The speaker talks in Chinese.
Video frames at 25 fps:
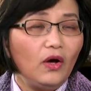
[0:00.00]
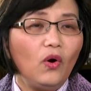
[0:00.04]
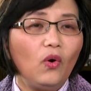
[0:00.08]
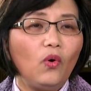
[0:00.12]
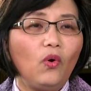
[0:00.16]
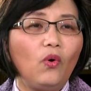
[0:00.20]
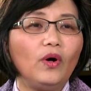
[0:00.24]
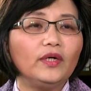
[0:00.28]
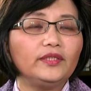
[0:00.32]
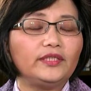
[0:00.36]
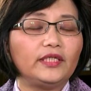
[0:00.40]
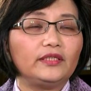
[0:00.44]

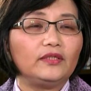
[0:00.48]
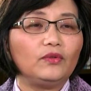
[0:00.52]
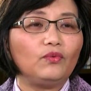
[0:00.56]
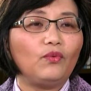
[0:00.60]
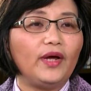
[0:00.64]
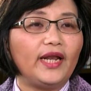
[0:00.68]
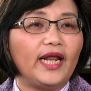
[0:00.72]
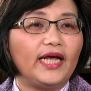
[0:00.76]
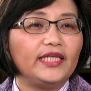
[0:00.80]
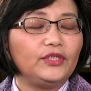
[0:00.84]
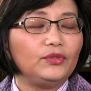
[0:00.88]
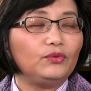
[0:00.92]
或者是
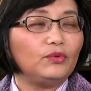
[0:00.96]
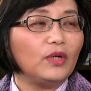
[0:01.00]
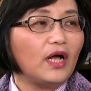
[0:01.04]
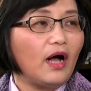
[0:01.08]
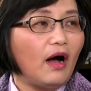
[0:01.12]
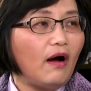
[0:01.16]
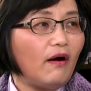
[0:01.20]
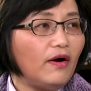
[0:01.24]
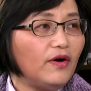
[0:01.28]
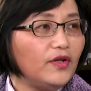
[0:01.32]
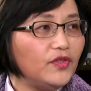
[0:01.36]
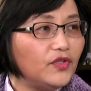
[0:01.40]
未来进入
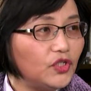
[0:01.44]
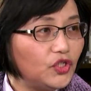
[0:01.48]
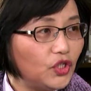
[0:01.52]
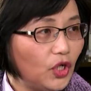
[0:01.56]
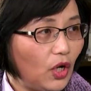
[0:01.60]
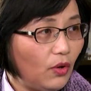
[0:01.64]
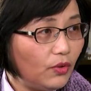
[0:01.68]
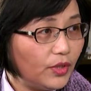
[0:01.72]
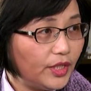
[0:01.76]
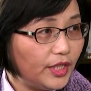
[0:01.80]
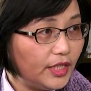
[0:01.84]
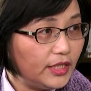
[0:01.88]
高二的时
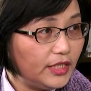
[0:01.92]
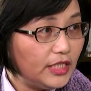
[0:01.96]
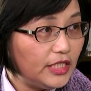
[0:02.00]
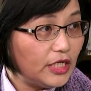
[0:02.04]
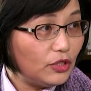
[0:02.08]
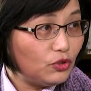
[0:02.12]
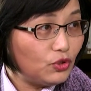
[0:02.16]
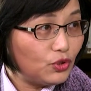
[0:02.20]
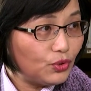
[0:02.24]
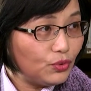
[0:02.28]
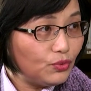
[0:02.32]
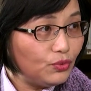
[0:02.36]
候，可能你
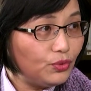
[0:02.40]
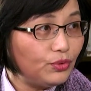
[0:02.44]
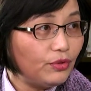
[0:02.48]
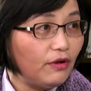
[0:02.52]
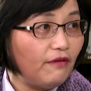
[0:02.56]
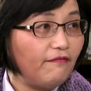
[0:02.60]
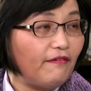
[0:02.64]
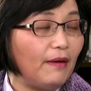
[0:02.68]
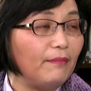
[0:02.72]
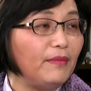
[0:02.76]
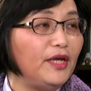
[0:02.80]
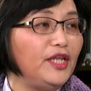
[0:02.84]
的数学
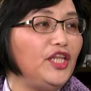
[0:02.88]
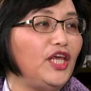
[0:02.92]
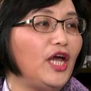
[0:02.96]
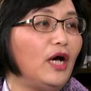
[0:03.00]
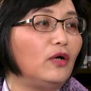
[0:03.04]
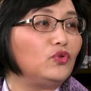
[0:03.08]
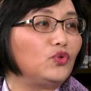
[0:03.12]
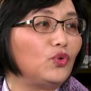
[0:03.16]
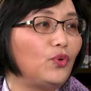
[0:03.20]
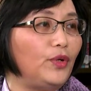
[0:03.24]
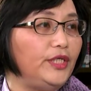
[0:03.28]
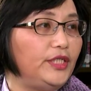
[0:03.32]
方面你
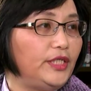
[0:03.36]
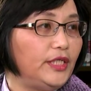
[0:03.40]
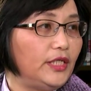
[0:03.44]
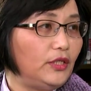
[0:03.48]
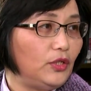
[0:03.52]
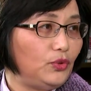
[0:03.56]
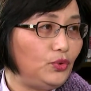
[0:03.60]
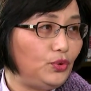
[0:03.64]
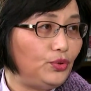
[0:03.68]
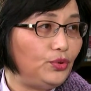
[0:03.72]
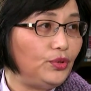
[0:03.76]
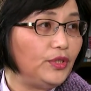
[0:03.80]
要做一些
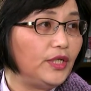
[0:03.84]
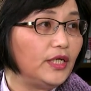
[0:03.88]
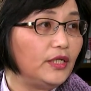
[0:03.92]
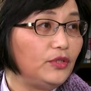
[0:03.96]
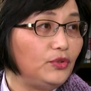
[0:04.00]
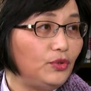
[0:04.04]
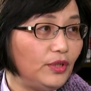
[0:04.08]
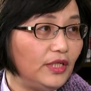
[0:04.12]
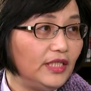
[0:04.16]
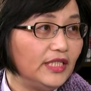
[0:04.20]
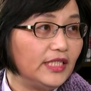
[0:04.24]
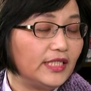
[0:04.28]
的区隔
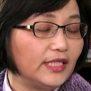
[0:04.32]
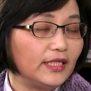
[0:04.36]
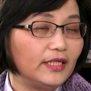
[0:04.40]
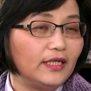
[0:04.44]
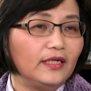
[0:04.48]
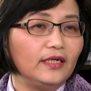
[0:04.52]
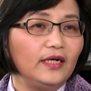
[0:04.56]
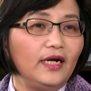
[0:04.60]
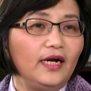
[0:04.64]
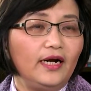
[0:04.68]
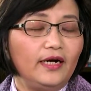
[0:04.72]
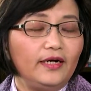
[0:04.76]
选择，